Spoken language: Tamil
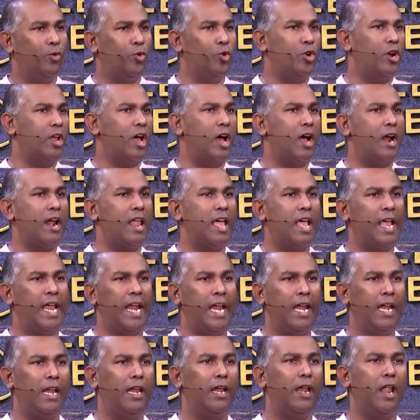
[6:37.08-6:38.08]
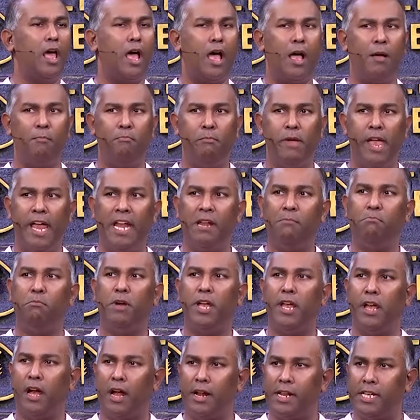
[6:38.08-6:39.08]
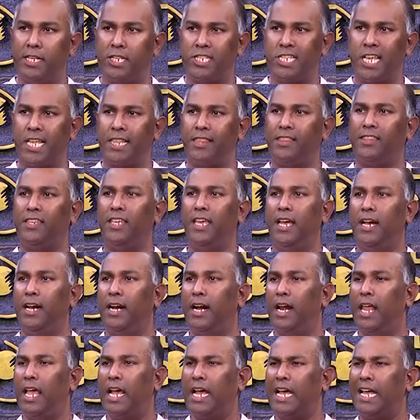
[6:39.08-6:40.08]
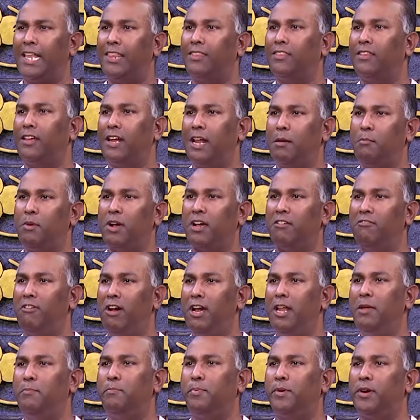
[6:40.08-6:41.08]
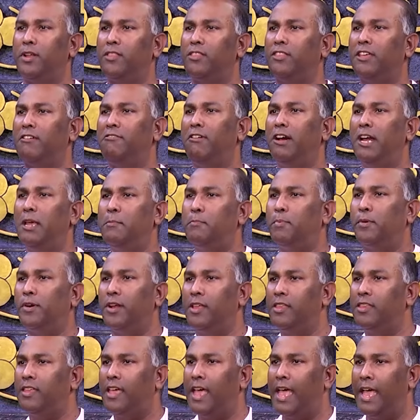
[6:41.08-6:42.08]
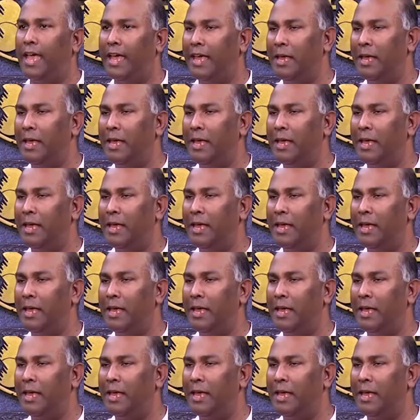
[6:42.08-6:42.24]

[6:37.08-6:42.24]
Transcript: உண்டான எல்லா மேன்மையான சத்தியங்களை கத்தை நமக்கு வெளிப்படுத்த வெளிப்படுத்த